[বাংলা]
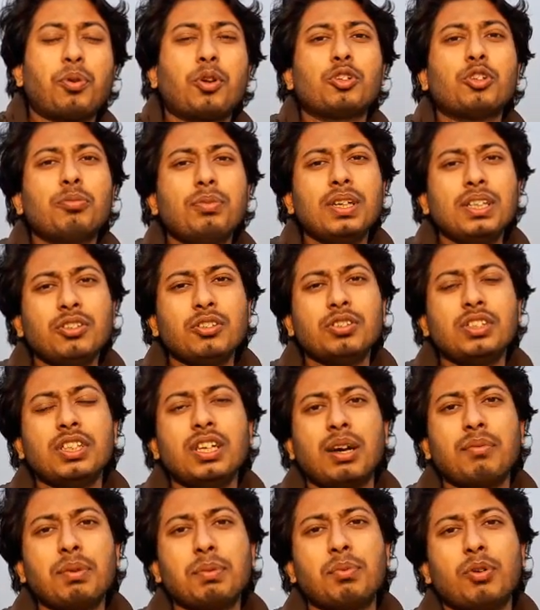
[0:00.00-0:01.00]
প্রথমে যদি
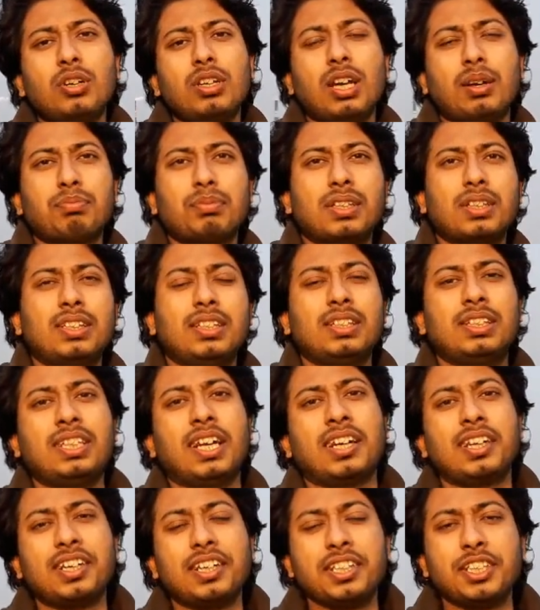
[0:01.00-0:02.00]
আমি বলি আপনাদের
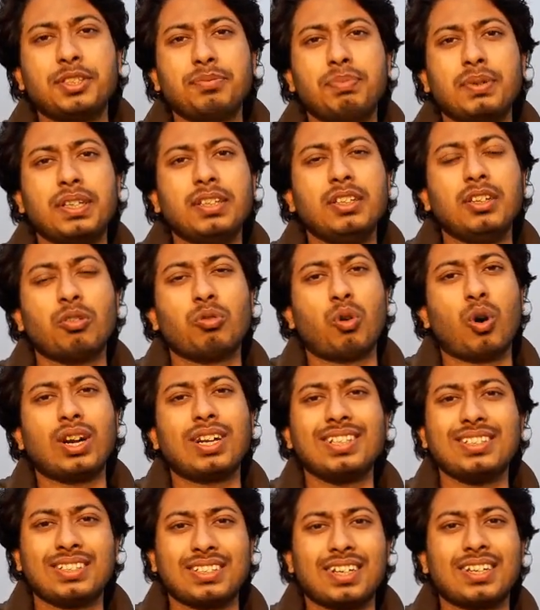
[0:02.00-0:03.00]
শাটার স্পিড হোয়াট
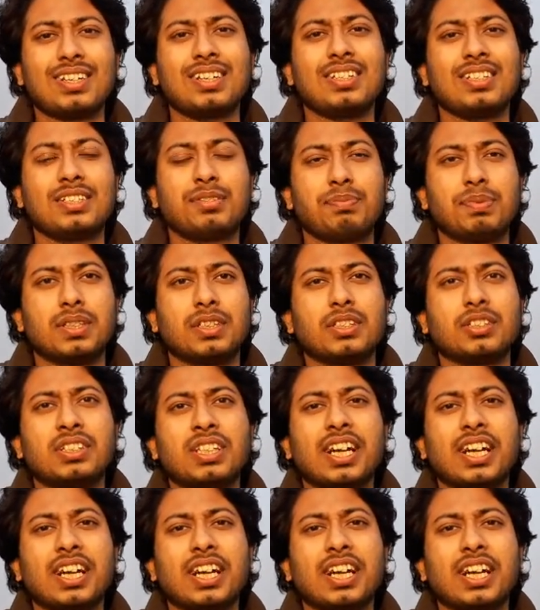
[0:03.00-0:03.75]
ইজ শাটার স্পিড